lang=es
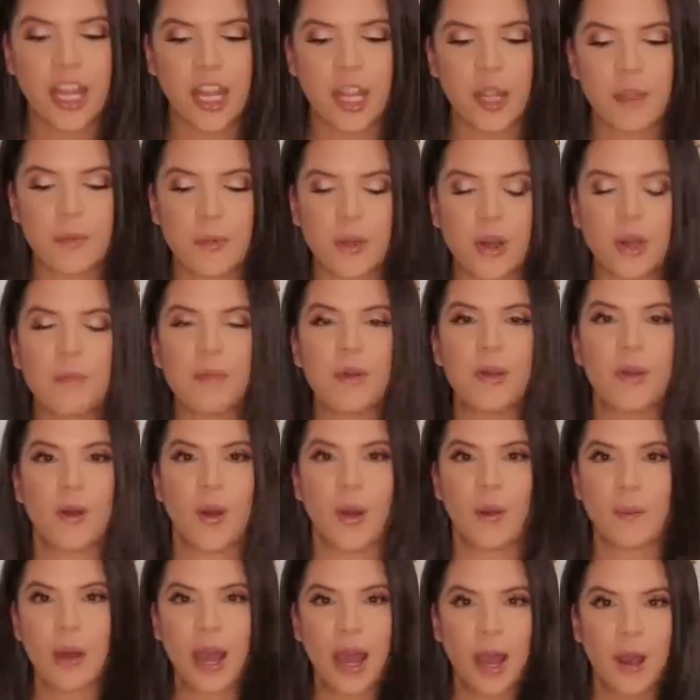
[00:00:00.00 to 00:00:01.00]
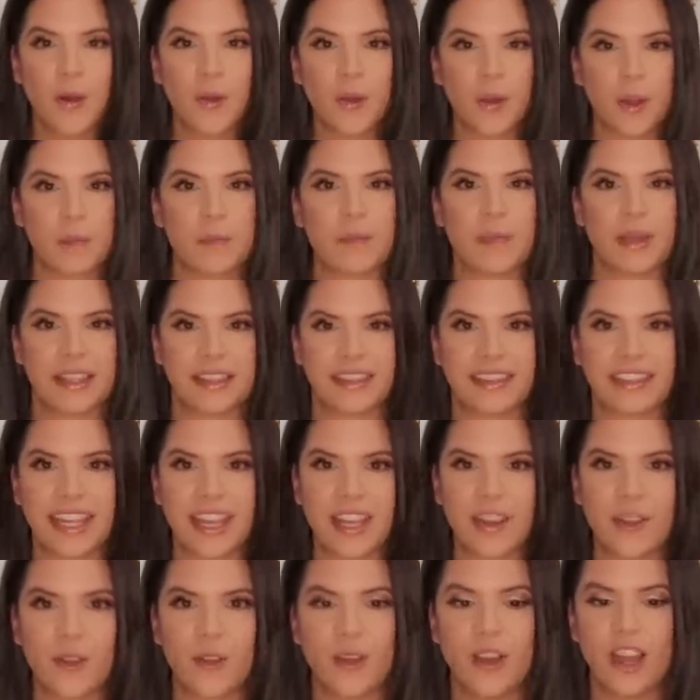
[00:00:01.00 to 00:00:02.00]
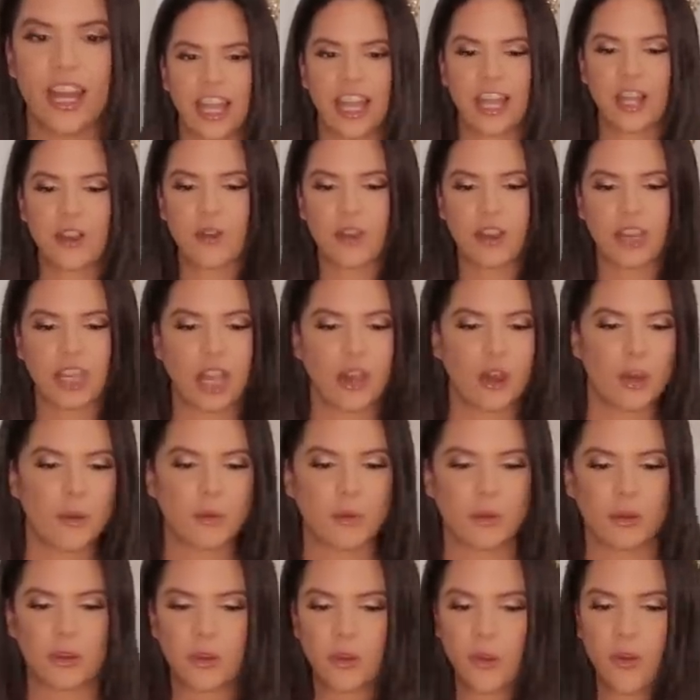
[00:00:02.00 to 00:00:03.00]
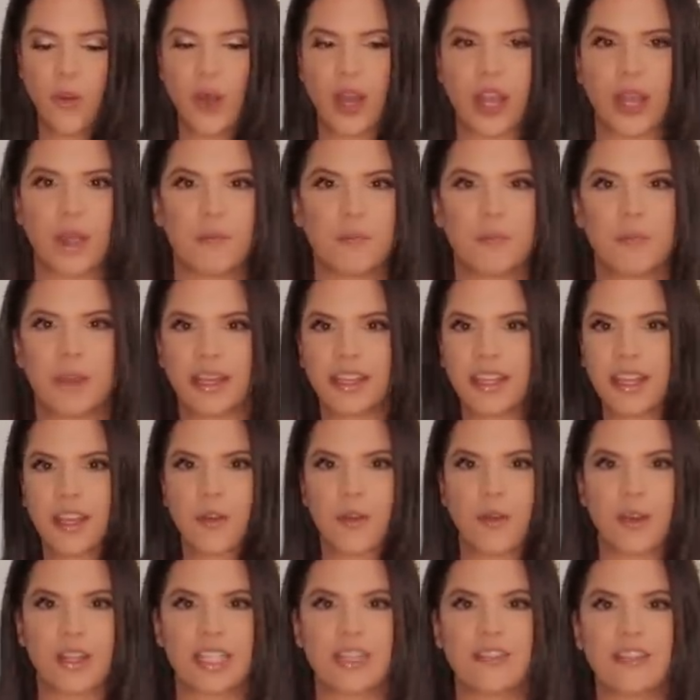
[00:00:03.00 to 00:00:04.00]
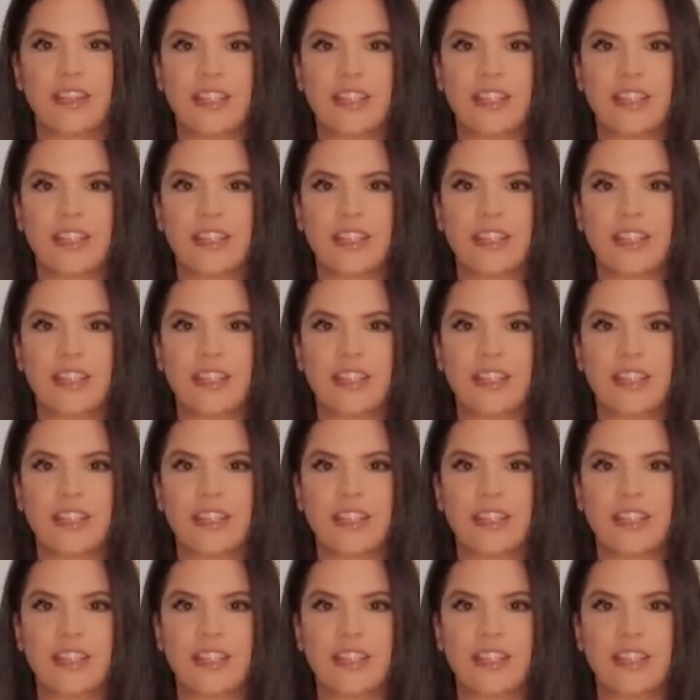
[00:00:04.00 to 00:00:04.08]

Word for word: y ponérmelo abajo del vestido y yo andaba por todo aquel parque con ese